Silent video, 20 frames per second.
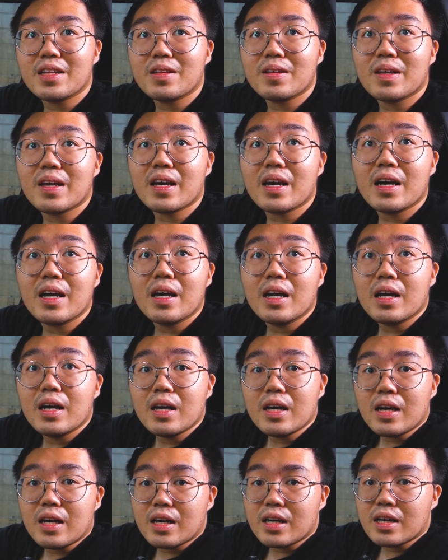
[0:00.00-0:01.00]
gitu ya.
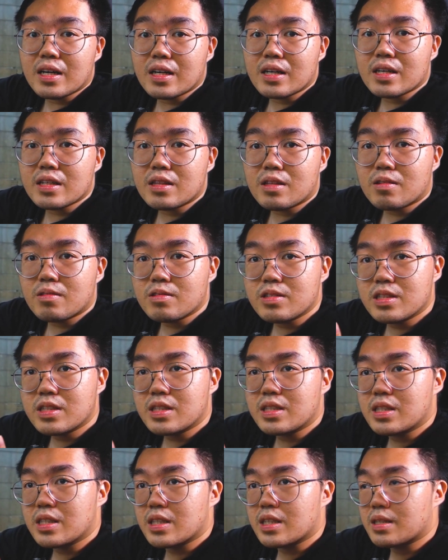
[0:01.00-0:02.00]
Uh,
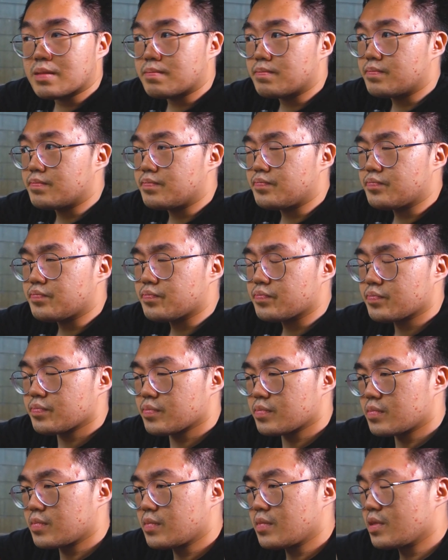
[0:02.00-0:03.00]
terus um,
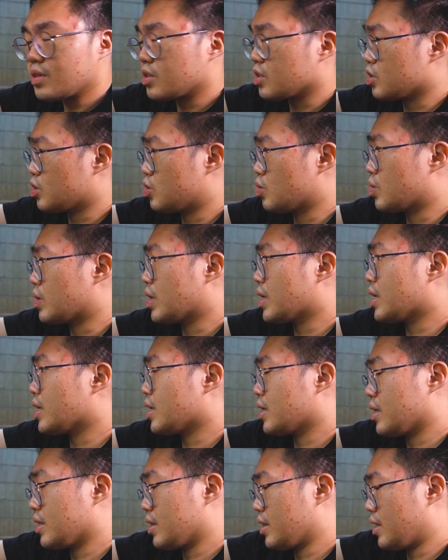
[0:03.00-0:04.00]
juga
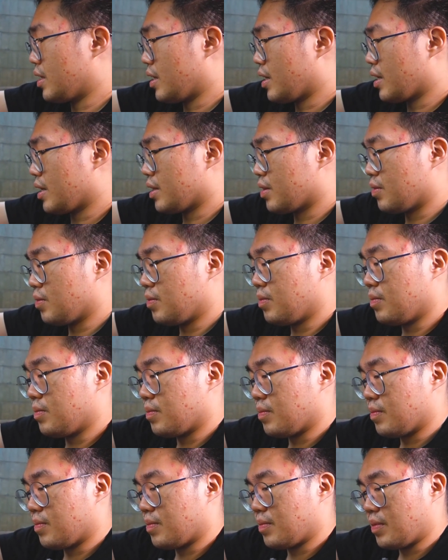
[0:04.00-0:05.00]
dia itu
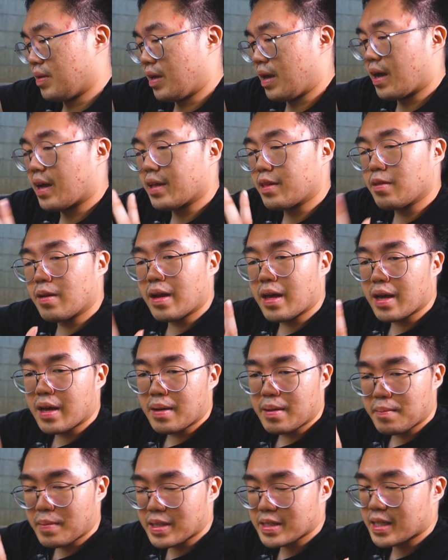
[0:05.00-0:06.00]
ya itulah
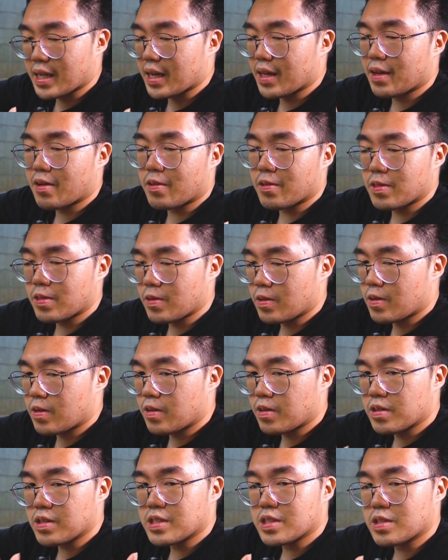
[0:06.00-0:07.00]
masalahnya road
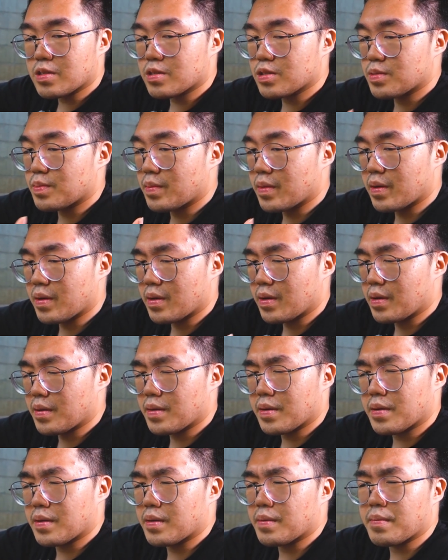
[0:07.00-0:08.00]
noise terus
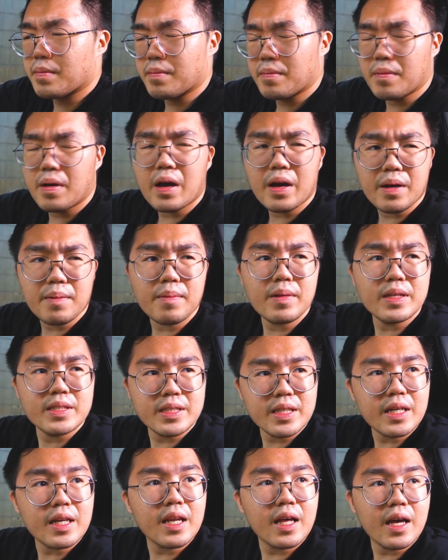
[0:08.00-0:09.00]
uh, agak
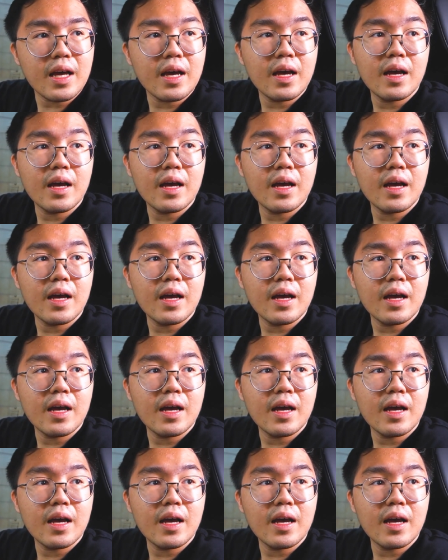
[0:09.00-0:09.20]
berisik lah